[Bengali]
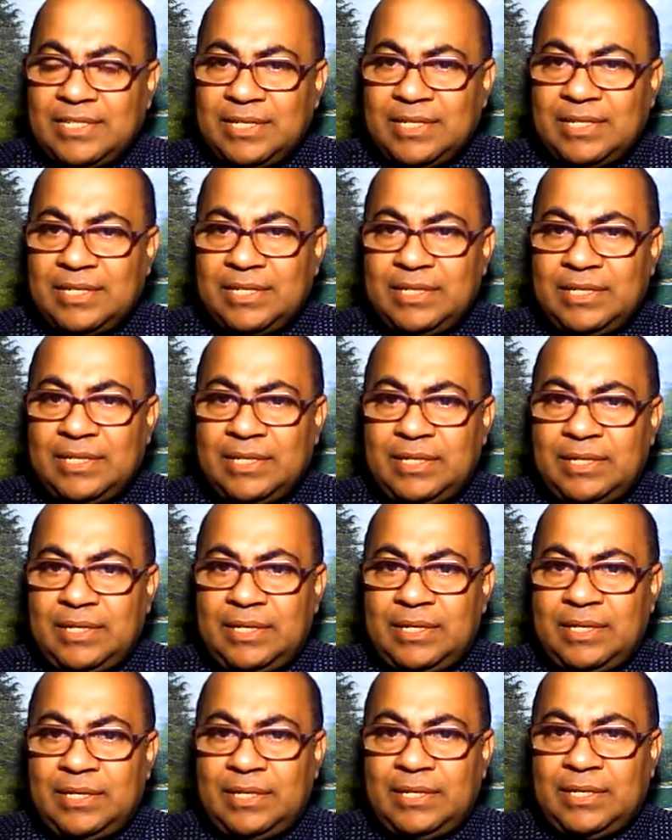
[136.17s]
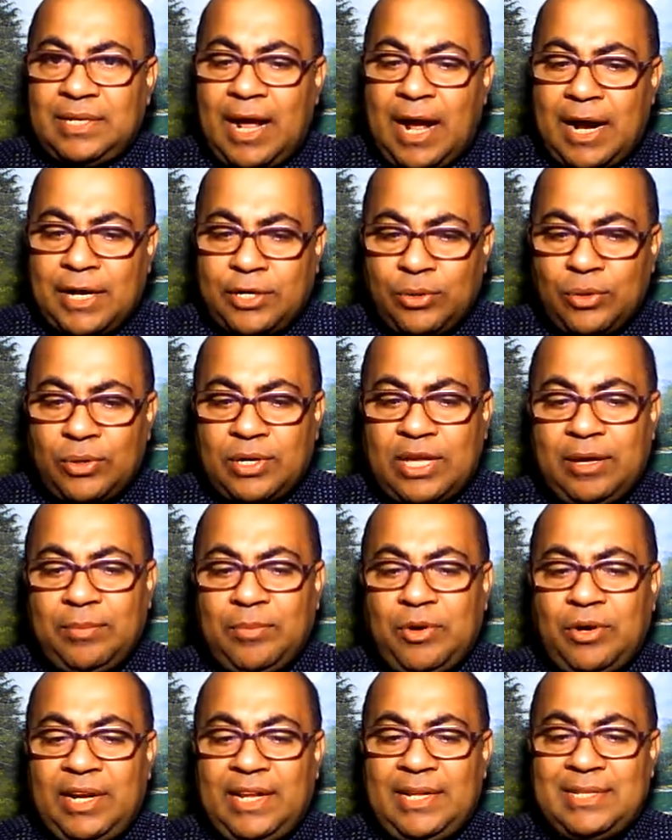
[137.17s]
আর আজ
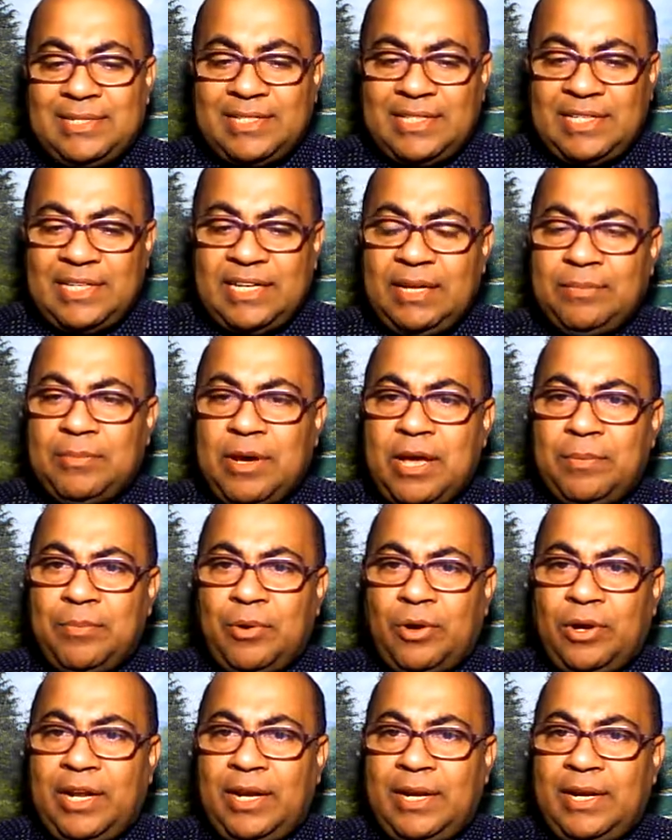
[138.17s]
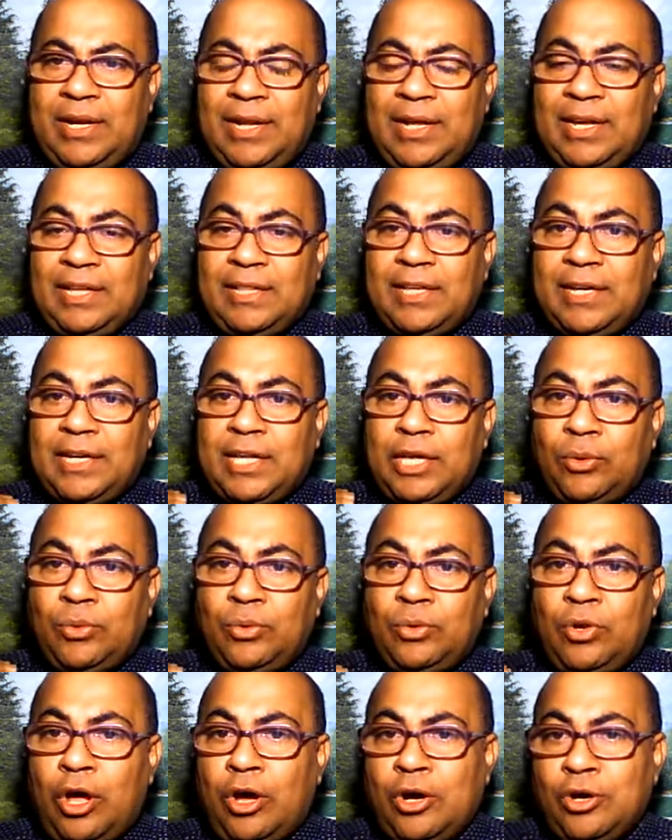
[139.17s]
নাটকে বলেন সিনেমায় বলেন
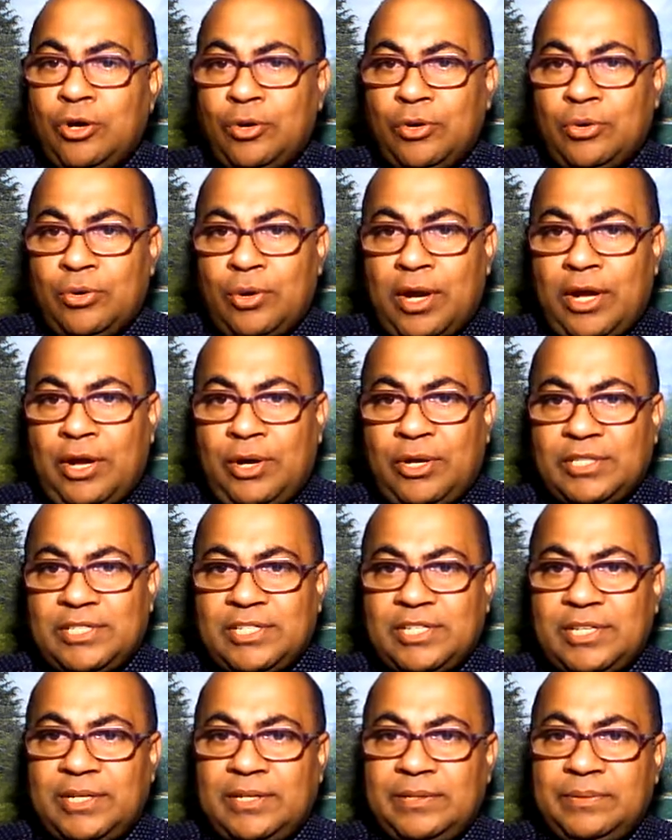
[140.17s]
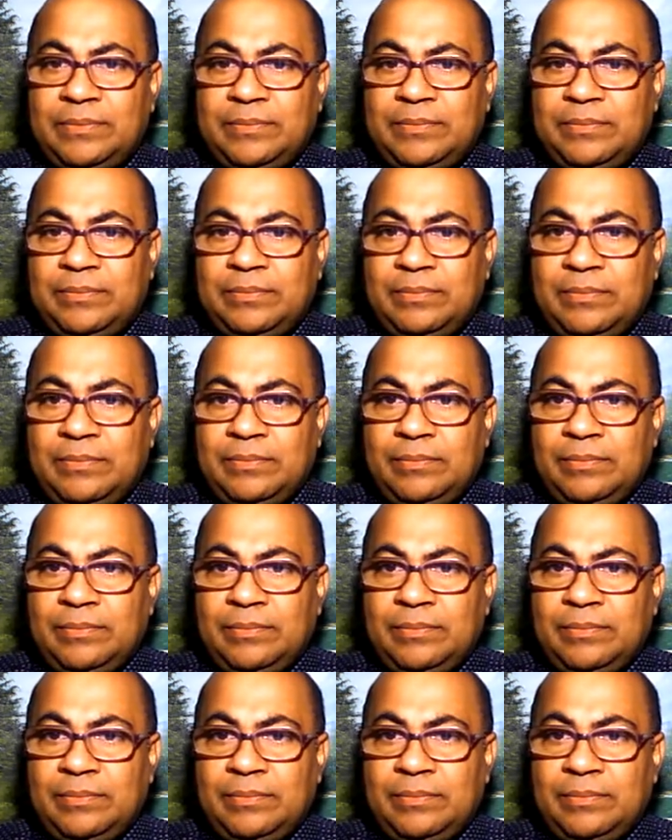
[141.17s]
এদেরকে উলঙ্গ করা হচ্ছে